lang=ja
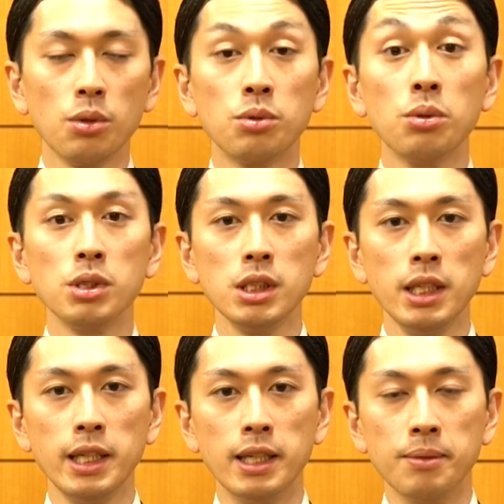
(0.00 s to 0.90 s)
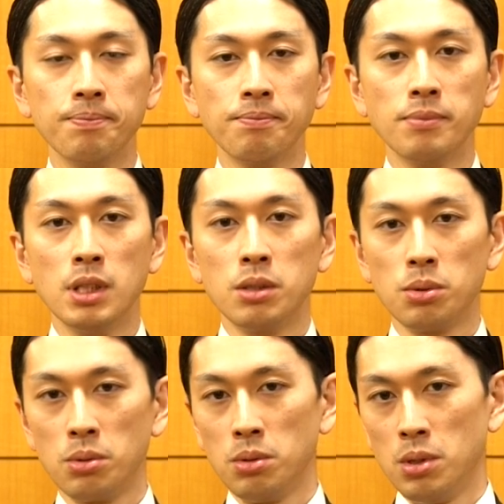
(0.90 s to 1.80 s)
と同時に
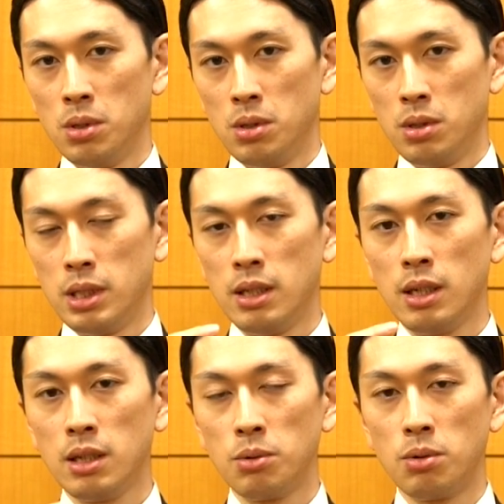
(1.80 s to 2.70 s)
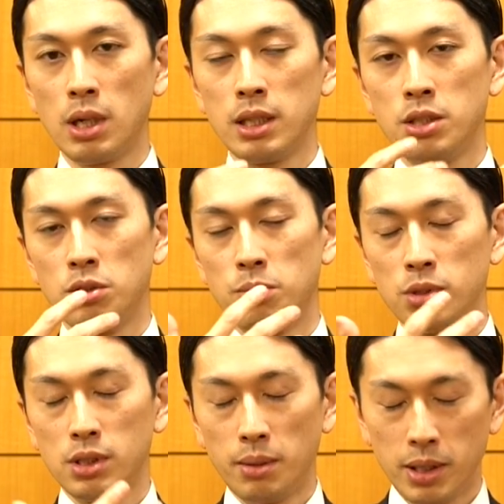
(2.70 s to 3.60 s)
その何らかのこう価値を
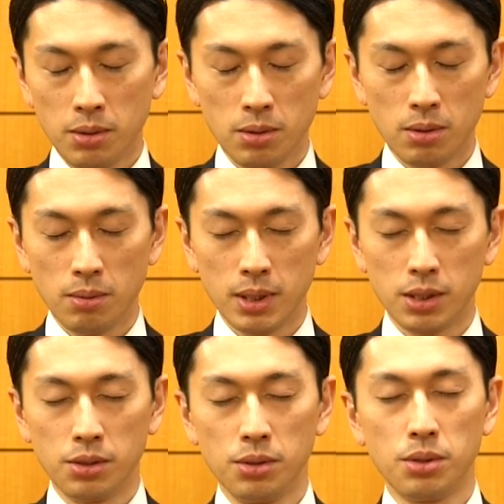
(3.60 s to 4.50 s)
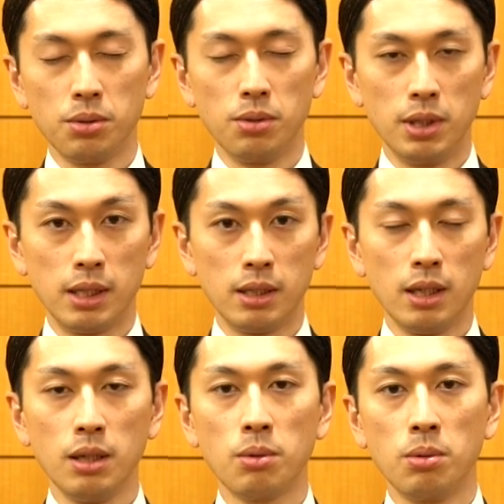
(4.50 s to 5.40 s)
持つための、まあ、抽象度であった
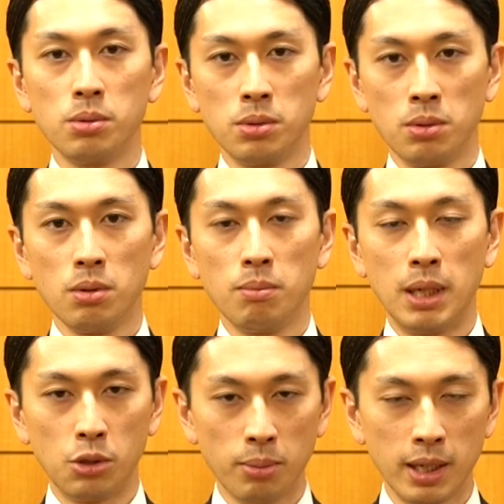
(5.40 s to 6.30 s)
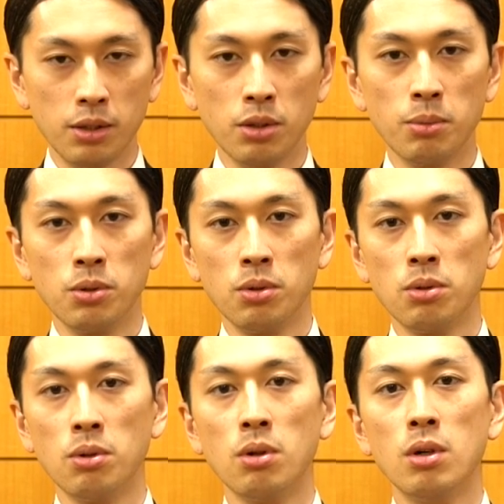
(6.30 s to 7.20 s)
り構造まとまりというもの
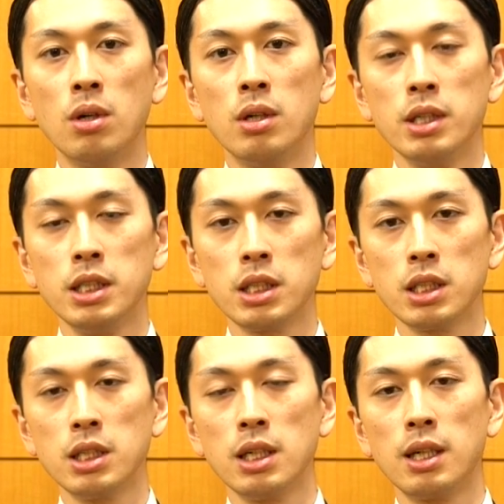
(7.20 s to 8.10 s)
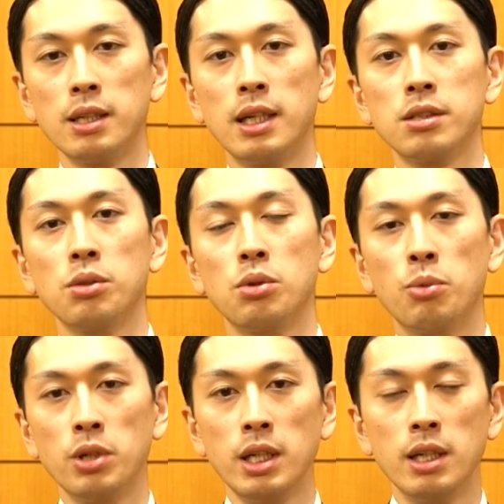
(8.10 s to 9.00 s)
を意識しながら出すとと
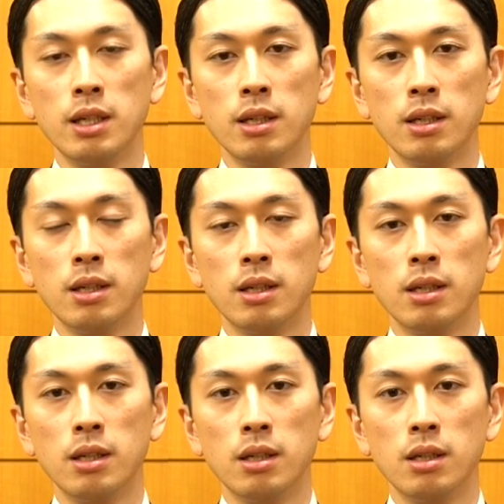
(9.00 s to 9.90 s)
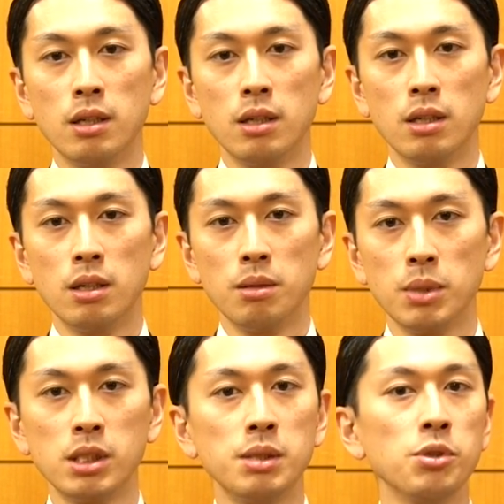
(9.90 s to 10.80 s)
もに、
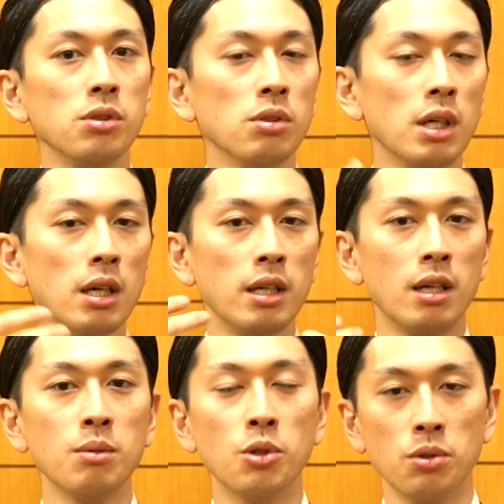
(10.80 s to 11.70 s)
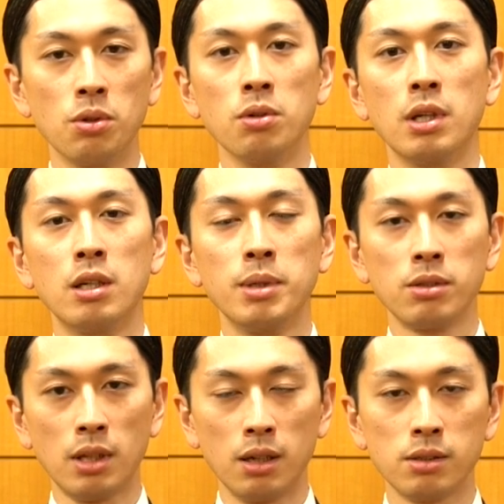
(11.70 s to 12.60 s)
まあ、自分の中にあるものをなるべ
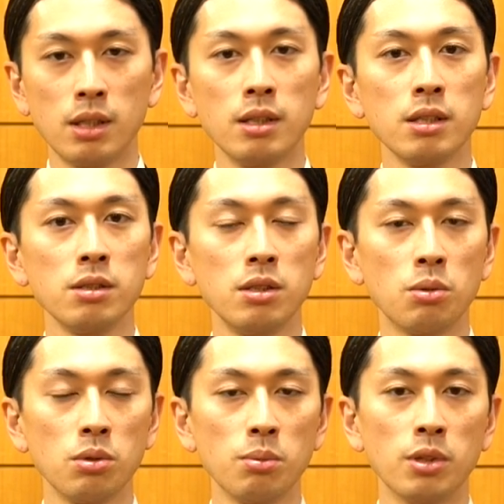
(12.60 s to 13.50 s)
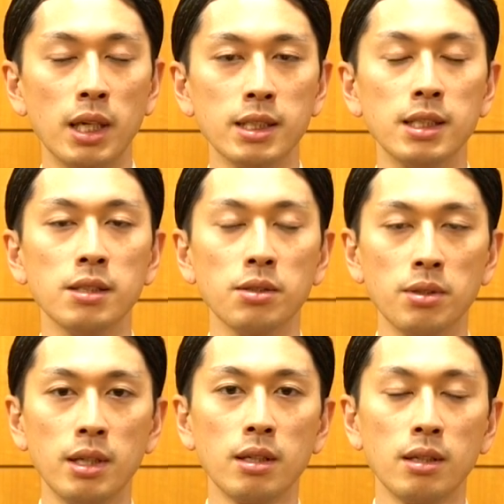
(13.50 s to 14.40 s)
くたくさん出すっていうことも大事ですよ
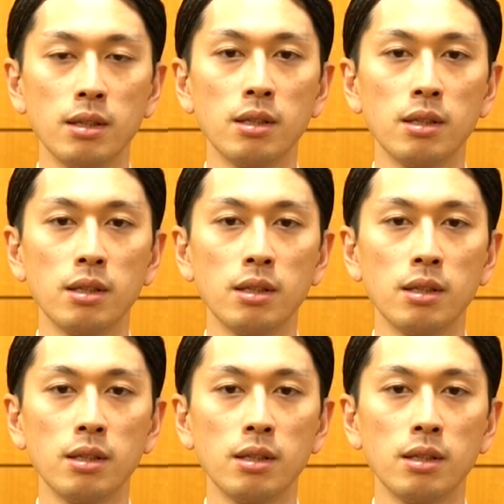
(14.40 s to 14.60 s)
ね。